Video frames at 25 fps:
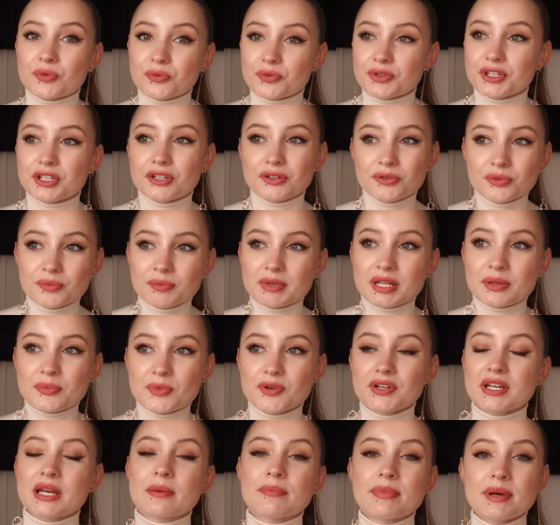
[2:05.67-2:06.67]
On est
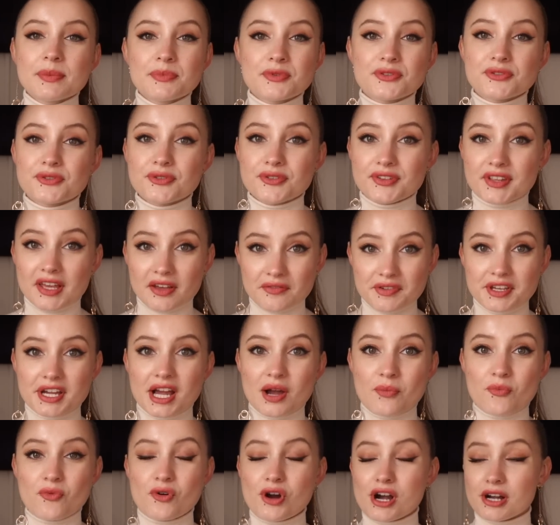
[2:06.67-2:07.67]
complètement capable de se servir
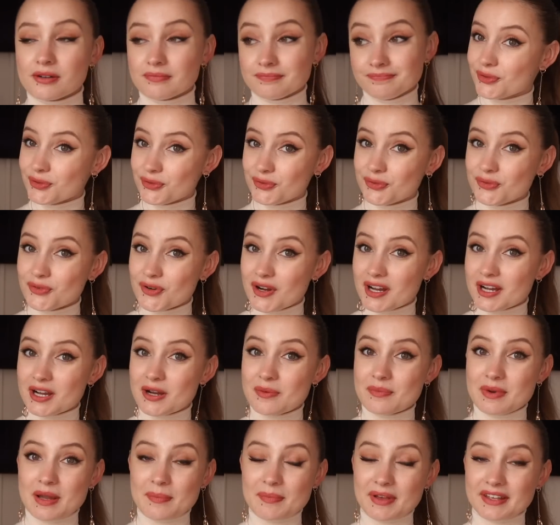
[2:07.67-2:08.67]
à boire. Toutefois,
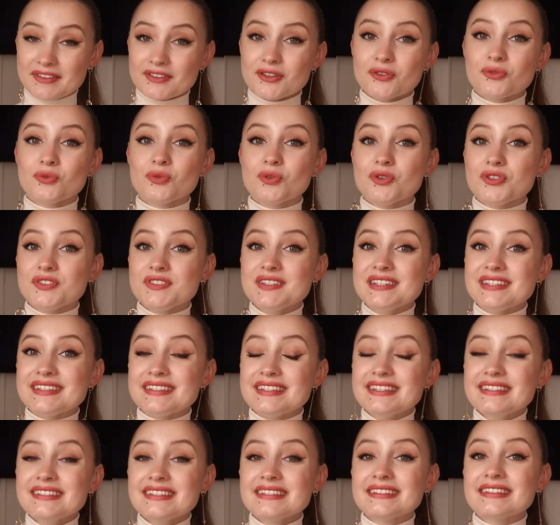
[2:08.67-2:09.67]
comme la personne nous le dit
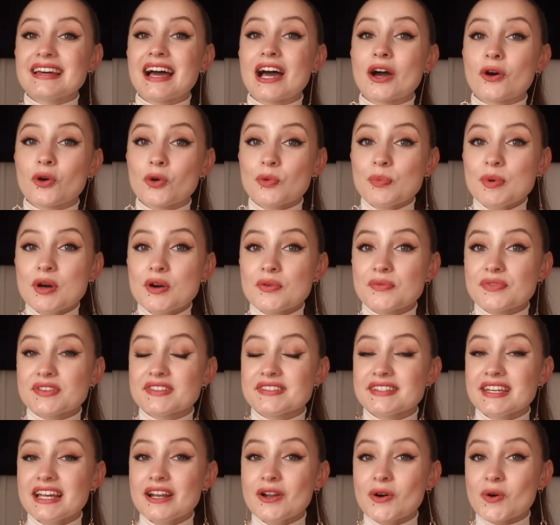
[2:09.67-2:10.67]
ici, c'était un repas
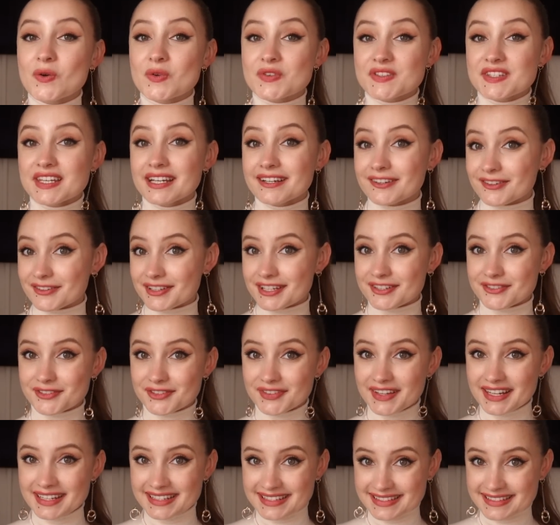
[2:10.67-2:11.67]
officiel au Cercle
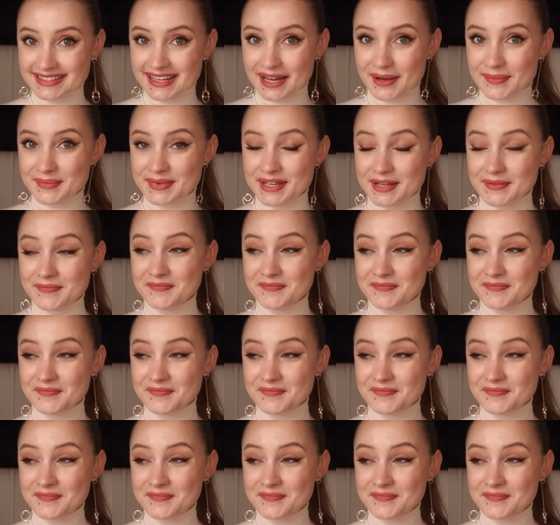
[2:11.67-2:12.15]
National des Armées.